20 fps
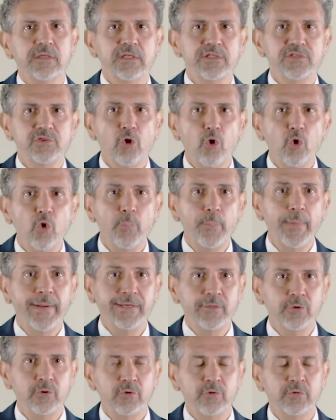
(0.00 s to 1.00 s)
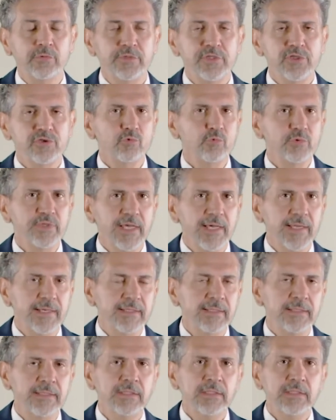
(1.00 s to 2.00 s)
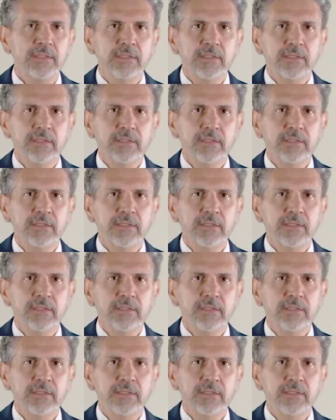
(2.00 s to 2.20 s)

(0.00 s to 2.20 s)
che si occupano di studiare